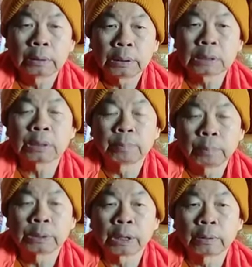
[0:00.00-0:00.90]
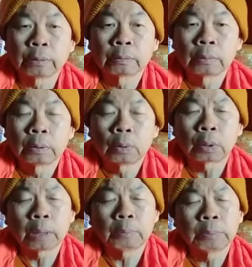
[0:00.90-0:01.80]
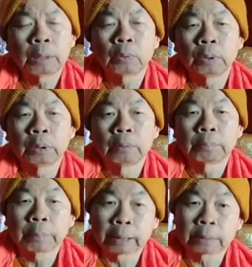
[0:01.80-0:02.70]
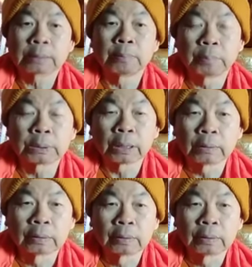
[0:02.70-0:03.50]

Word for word: ยี่สิบเเปอร์ซ็นตนอกนั้นเพื่อคนอื่นแปปดสิบเเอร์ต์